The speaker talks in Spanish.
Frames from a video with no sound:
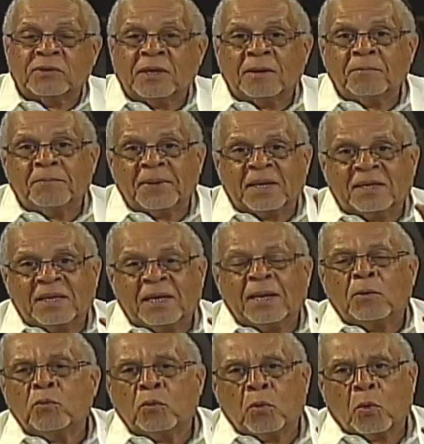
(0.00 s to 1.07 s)
siempre
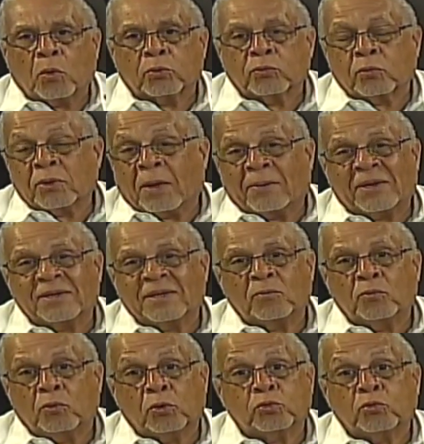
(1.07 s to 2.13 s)
tiene un costo y a veces
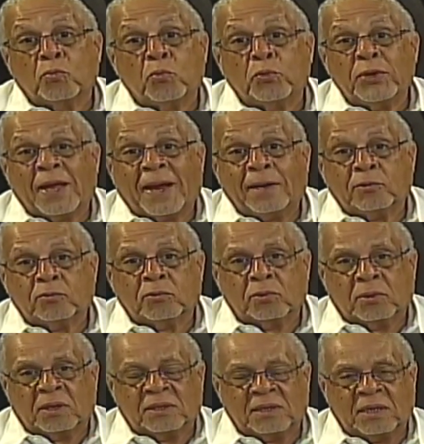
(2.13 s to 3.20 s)
un costo muy alto
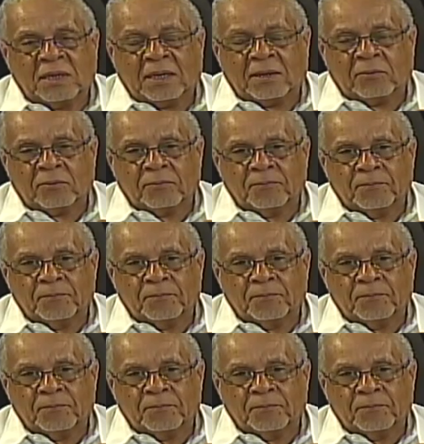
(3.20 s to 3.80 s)
en dinero.